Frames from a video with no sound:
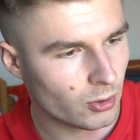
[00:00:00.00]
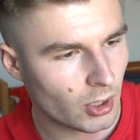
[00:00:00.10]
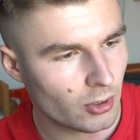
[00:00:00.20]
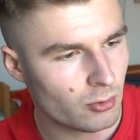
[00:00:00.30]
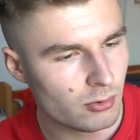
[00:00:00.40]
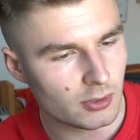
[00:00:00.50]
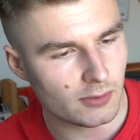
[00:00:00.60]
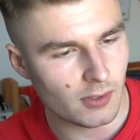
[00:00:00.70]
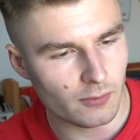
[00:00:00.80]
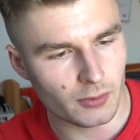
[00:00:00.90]
danke
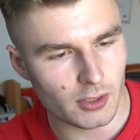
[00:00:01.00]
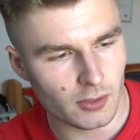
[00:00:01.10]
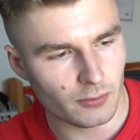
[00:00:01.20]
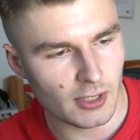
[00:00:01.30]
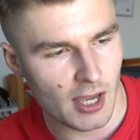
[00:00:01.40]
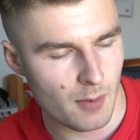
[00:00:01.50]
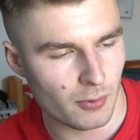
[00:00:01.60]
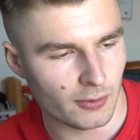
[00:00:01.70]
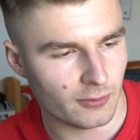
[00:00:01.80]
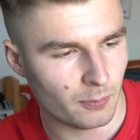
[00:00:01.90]
KuchenTV für die, für die
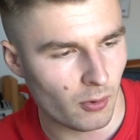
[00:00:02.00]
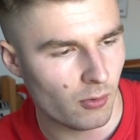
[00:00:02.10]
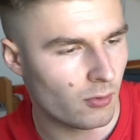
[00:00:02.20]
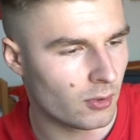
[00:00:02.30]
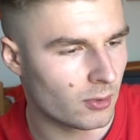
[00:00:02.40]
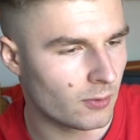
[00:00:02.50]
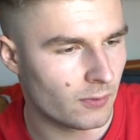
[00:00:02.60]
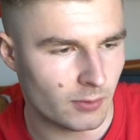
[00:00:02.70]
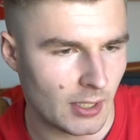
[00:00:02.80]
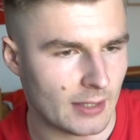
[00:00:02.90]
AirPods Pro,
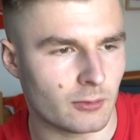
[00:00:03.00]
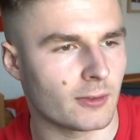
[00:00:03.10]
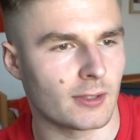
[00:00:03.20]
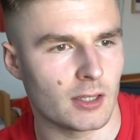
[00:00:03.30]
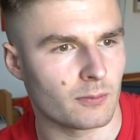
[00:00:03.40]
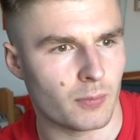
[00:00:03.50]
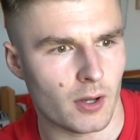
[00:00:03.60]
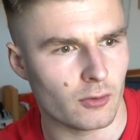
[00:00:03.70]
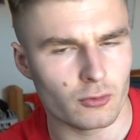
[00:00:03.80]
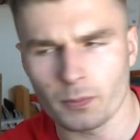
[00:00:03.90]
äh, der hat noch 10
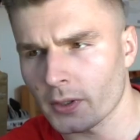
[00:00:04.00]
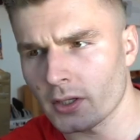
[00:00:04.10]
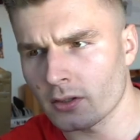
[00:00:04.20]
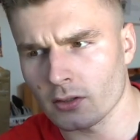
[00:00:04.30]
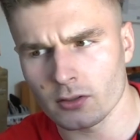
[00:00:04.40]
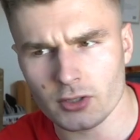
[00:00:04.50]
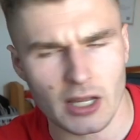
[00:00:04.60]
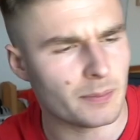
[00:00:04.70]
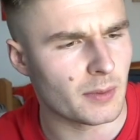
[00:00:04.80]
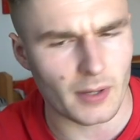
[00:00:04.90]
Paar übrig, äh,
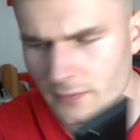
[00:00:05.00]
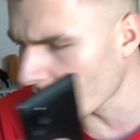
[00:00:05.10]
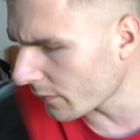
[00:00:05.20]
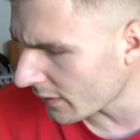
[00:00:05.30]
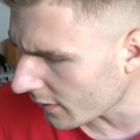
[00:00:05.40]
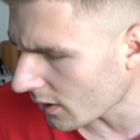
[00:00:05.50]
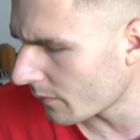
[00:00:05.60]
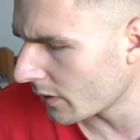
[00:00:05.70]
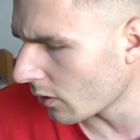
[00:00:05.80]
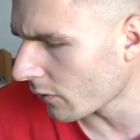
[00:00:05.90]
schreibt ihm einfach auf Instagram,
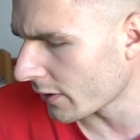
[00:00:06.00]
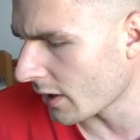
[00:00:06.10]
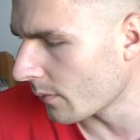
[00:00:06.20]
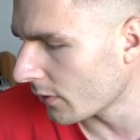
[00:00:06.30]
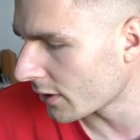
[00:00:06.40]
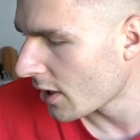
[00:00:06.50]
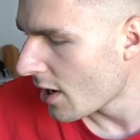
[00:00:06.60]
wenn ihr auch welche haben wollt.